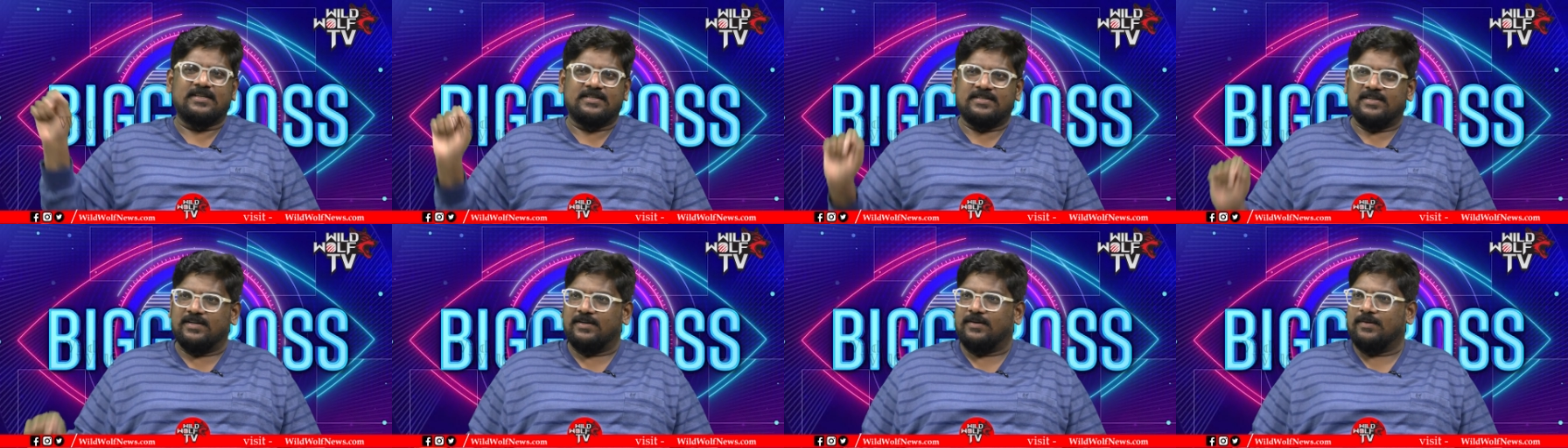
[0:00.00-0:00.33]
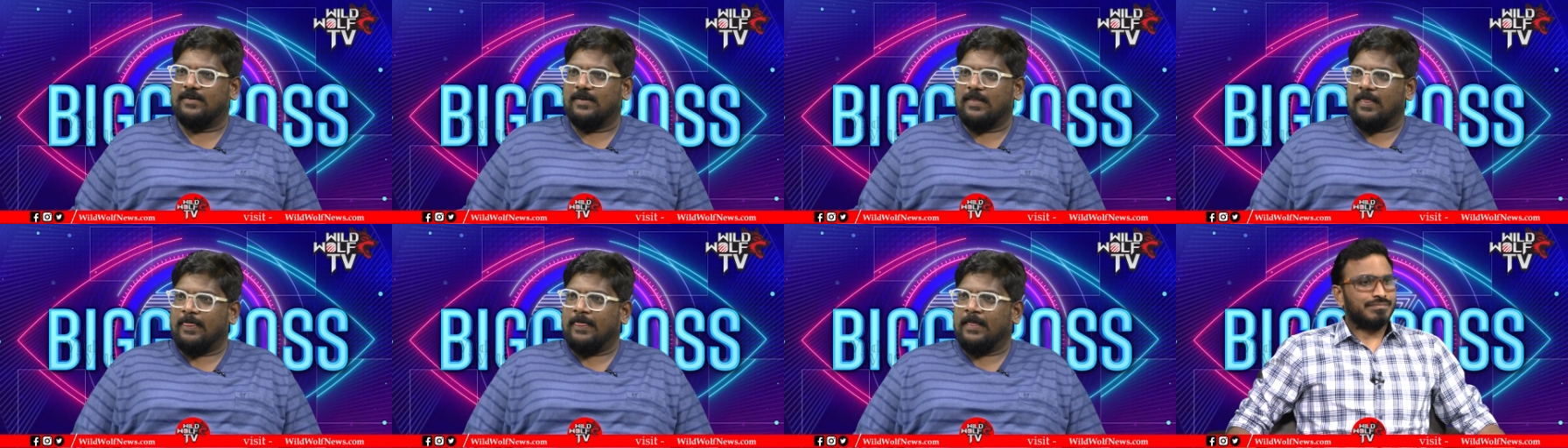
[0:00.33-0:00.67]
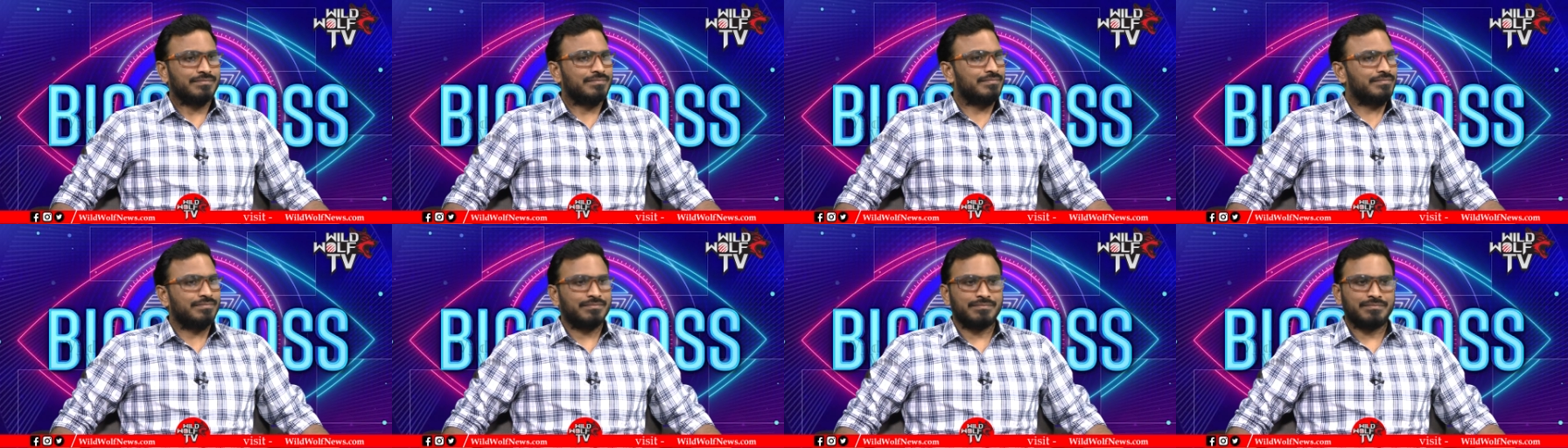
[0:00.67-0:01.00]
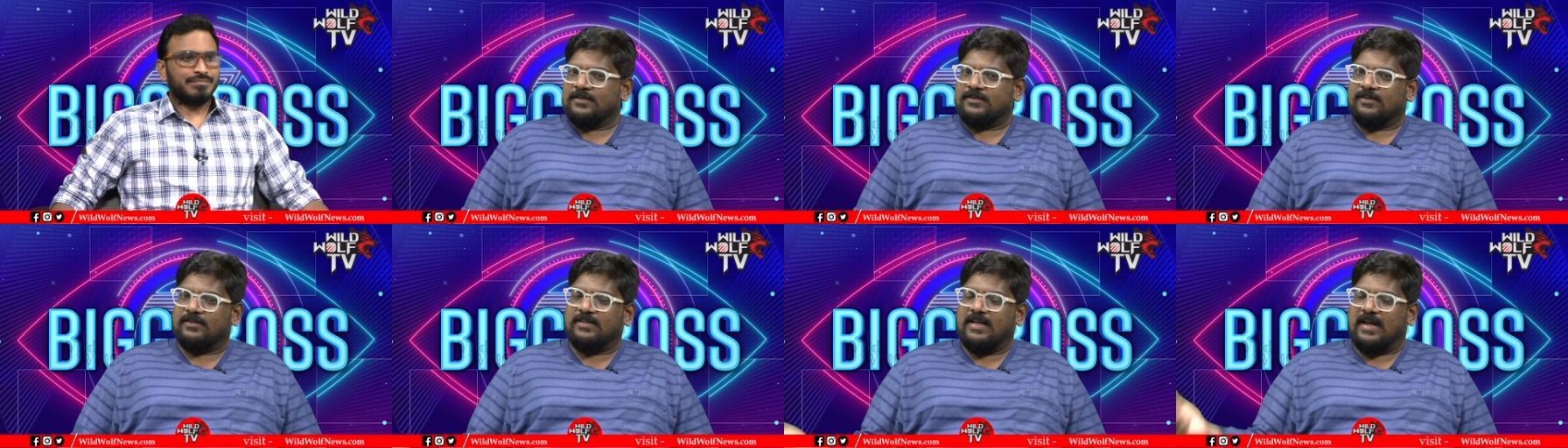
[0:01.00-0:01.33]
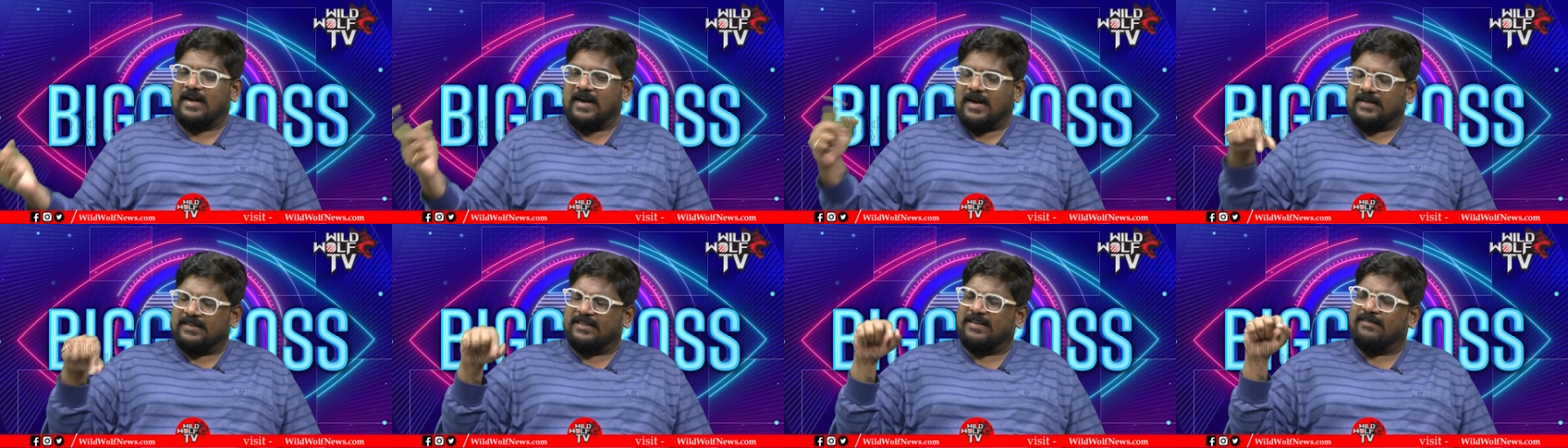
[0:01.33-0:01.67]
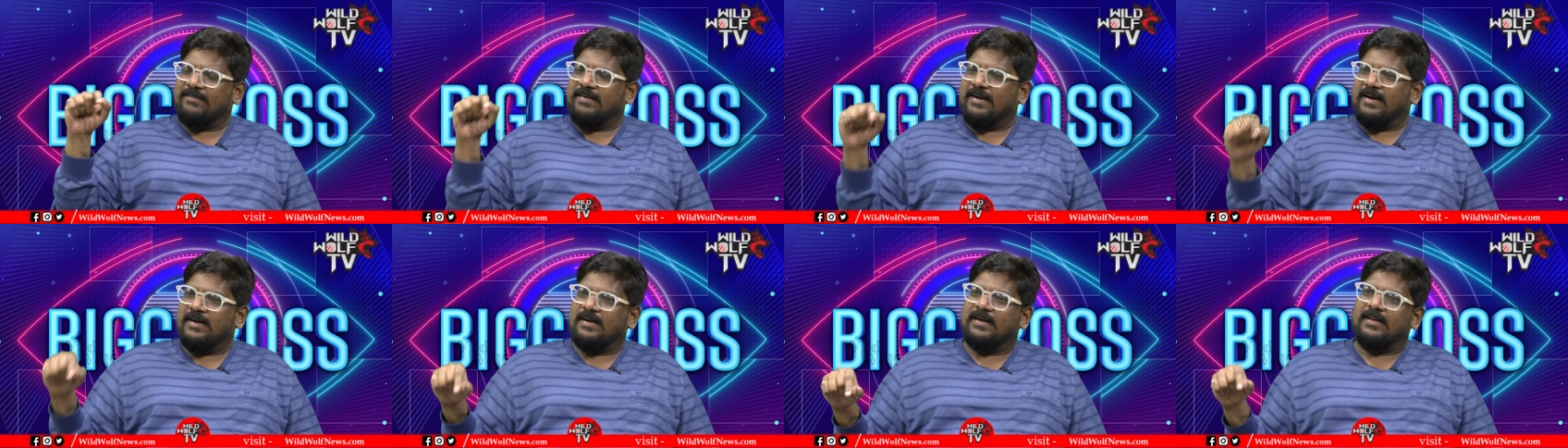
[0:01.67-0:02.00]
ఇచ్చాడు సో దాని అర్థం
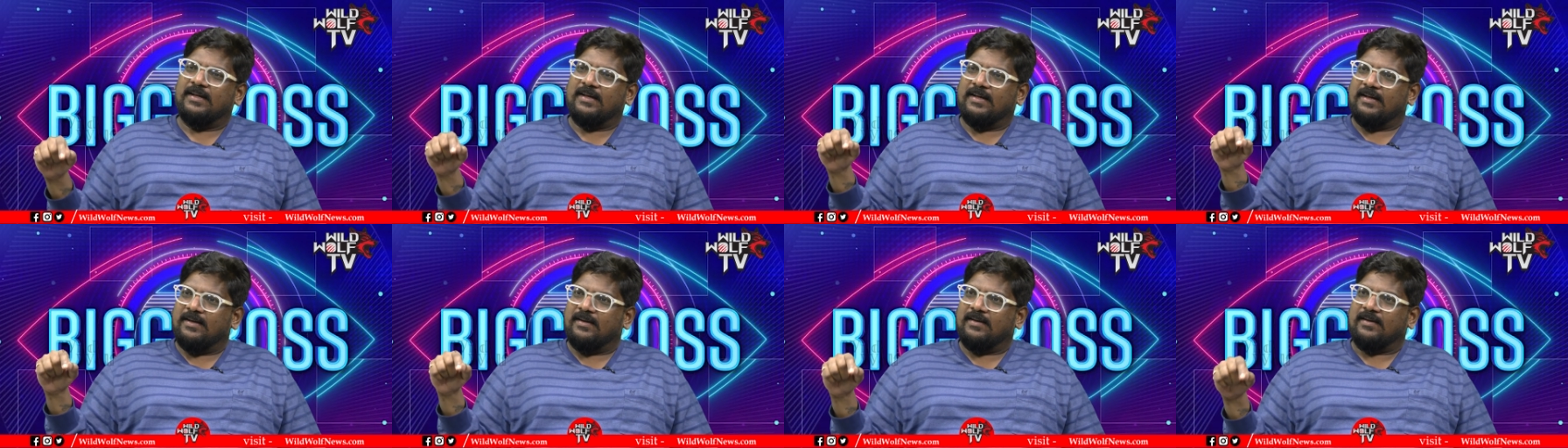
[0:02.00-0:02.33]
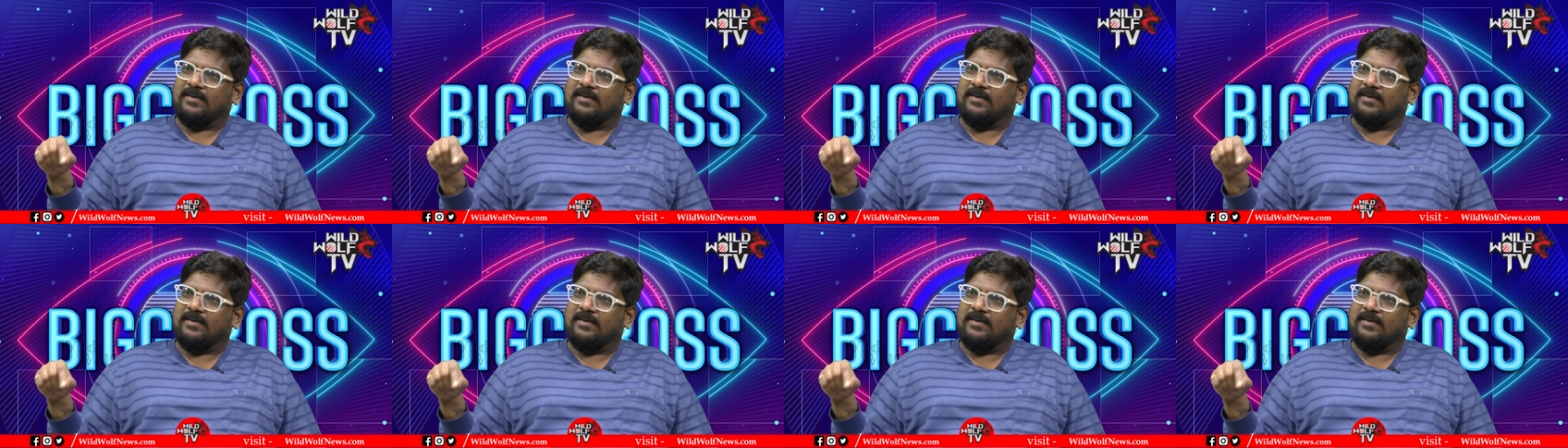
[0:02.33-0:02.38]
ఏంటి